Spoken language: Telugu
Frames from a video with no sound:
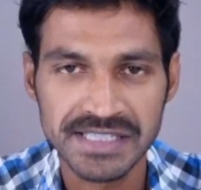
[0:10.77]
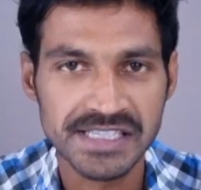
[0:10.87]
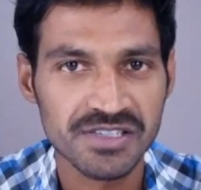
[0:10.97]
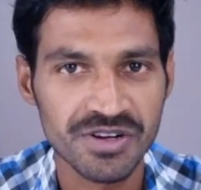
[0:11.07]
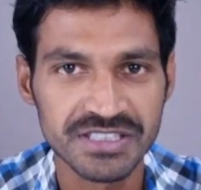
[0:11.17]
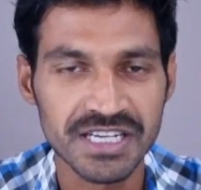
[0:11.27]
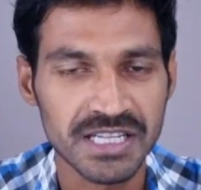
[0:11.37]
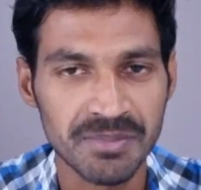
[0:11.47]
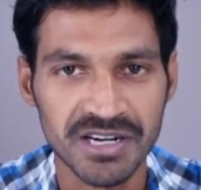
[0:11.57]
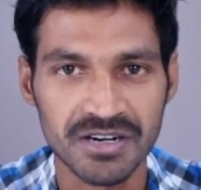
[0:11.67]
ప్రైసెస్ గురించి
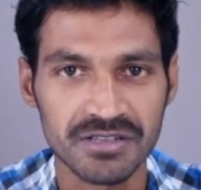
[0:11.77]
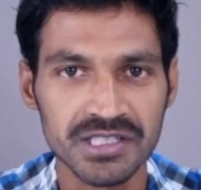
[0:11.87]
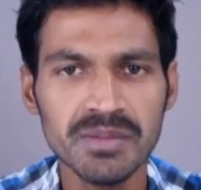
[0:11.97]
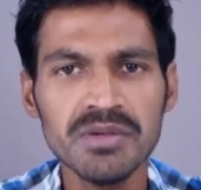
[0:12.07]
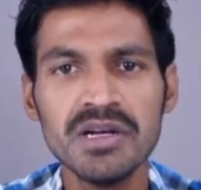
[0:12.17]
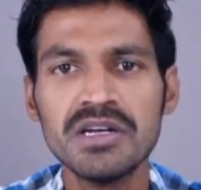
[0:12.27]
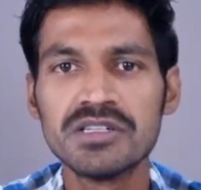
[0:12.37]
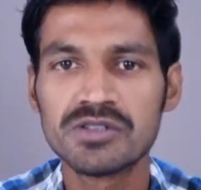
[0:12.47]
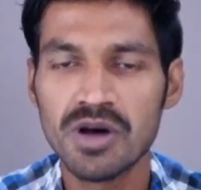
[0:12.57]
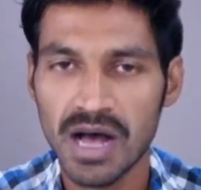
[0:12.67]
అయితే మాట్లాడుకున్నాం
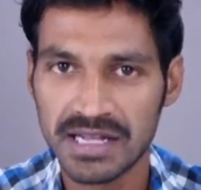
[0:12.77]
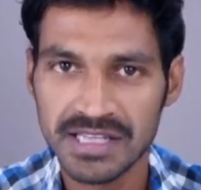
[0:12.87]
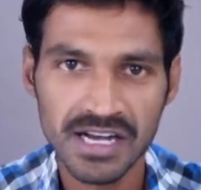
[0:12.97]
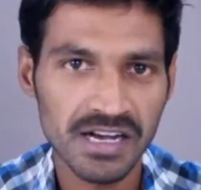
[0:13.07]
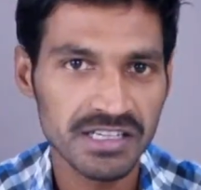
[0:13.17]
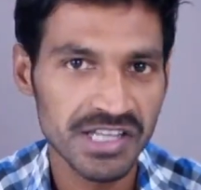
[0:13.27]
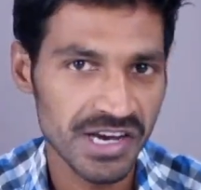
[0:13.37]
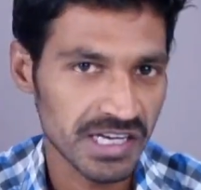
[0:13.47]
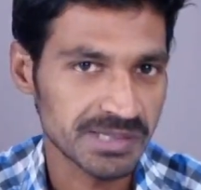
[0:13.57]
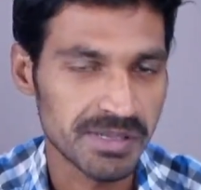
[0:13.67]
సో అంతేకాక దీని
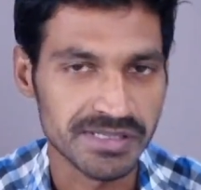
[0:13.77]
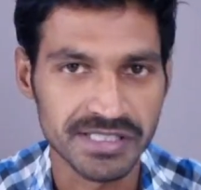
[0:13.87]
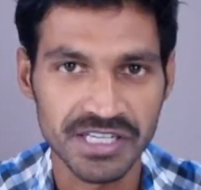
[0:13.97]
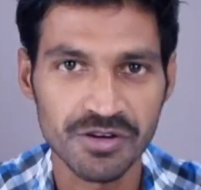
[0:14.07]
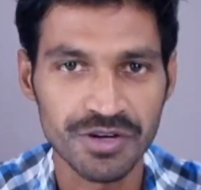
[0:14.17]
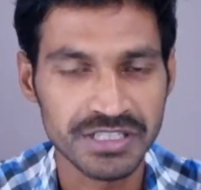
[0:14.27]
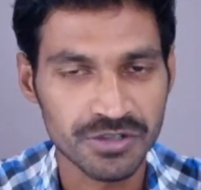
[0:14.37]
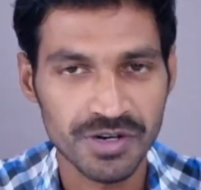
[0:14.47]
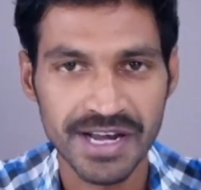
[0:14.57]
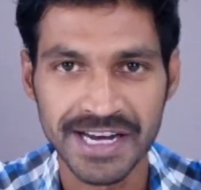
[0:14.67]
యొక్క స్పెసిఫికేషన్ గురించి
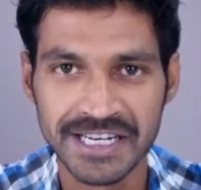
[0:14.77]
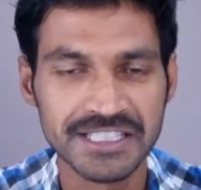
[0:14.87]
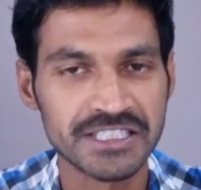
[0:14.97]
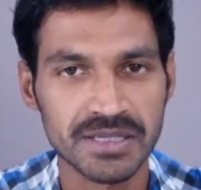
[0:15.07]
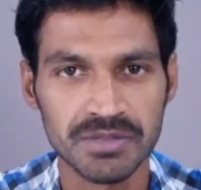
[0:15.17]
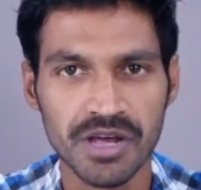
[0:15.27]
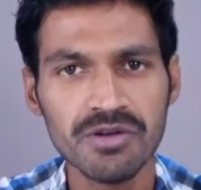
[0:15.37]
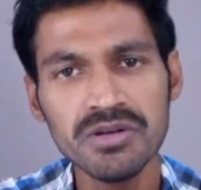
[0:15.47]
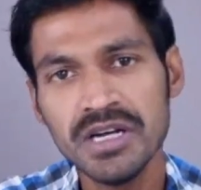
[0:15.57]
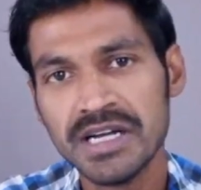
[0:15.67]
కూడా నేనైతే చెప్తాను
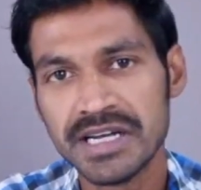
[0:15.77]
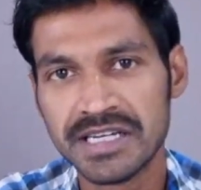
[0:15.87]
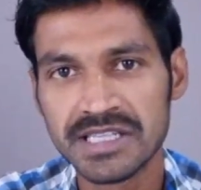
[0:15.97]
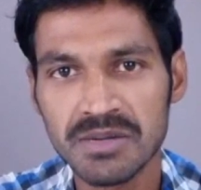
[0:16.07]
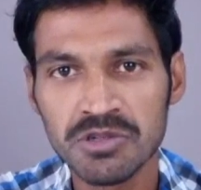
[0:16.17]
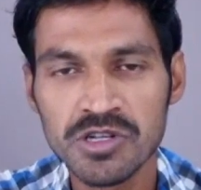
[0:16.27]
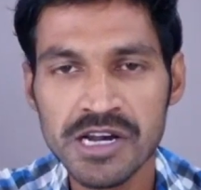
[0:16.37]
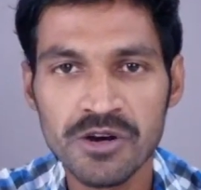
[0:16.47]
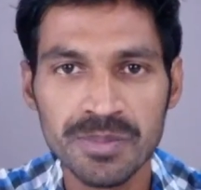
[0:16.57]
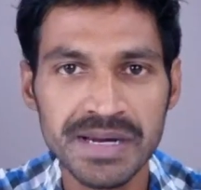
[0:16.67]
ఇంతకుముందు
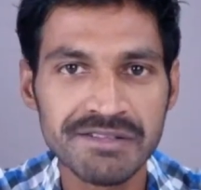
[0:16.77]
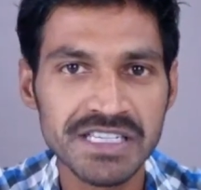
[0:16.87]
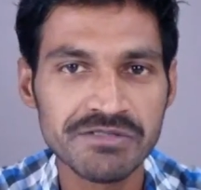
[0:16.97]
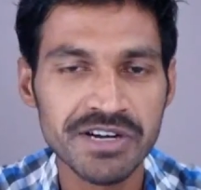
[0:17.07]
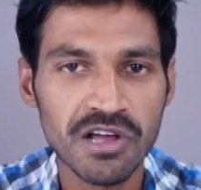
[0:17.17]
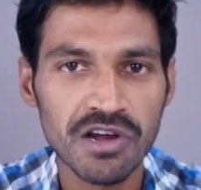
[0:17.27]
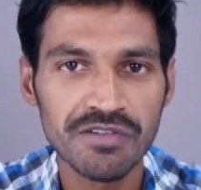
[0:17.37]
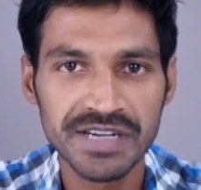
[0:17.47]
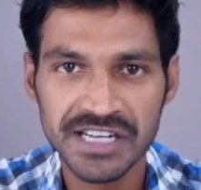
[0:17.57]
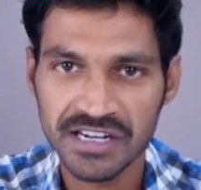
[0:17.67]
నేను ప్రీవియస్ వీడియోలో
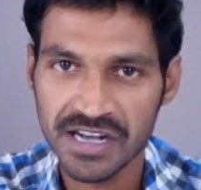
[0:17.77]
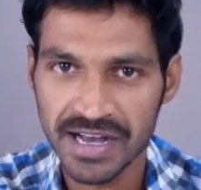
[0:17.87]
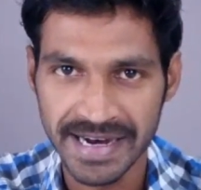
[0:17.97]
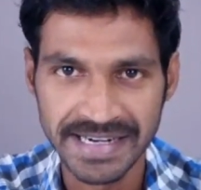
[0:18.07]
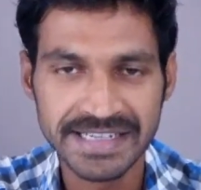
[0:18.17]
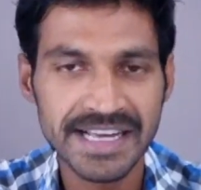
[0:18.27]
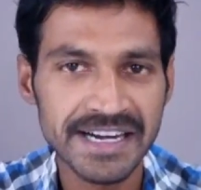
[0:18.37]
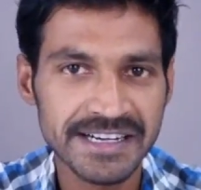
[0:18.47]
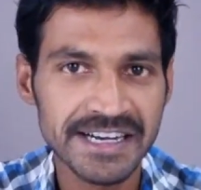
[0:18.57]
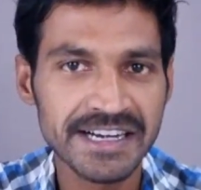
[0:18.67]
వీటి యొక్క
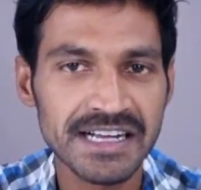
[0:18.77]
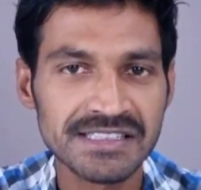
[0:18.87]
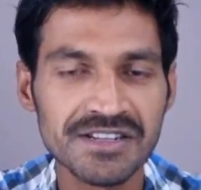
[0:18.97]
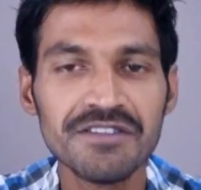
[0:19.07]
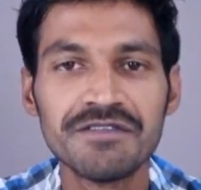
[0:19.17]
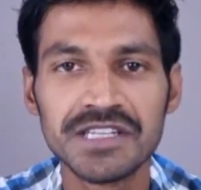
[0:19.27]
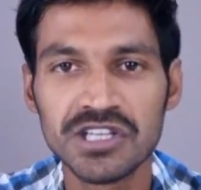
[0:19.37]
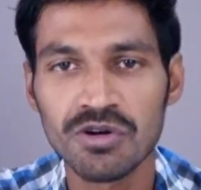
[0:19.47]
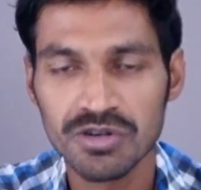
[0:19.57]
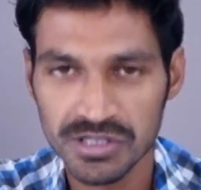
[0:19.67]
ఎంటైర్ డీటెయిల్స్
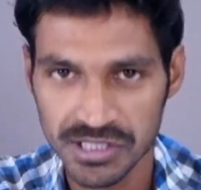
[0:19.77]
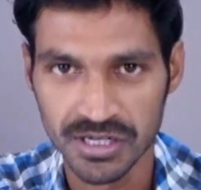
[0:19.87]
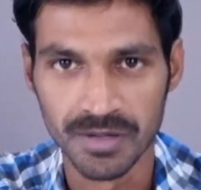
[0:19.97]
వితౌట్